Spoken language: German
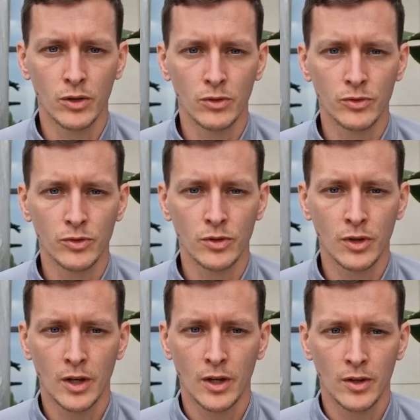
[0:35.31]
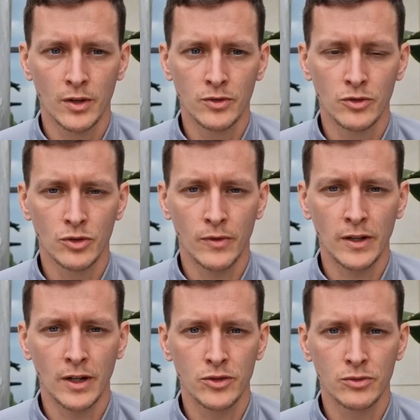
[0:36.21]
und es ist soweit
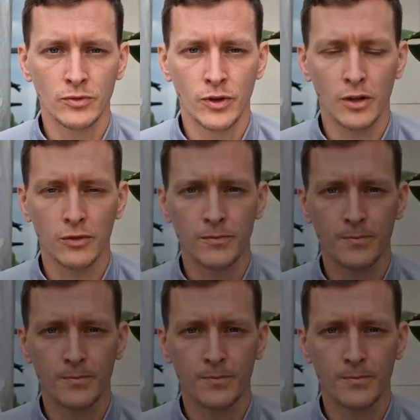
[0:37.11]
alles gut verlaufen.